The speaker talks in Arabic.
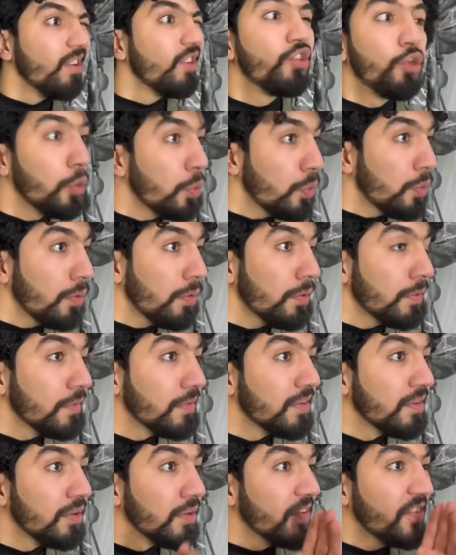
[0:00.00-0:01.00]
شو
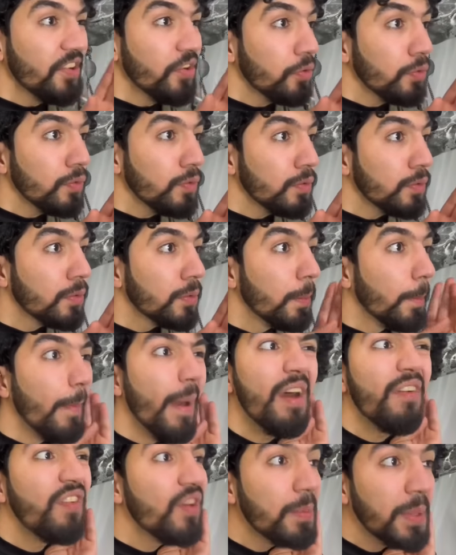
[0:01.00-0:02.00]
شو
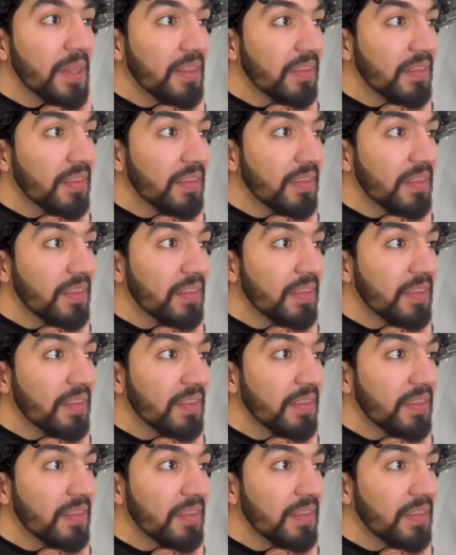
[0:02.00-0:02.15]
ما فهمت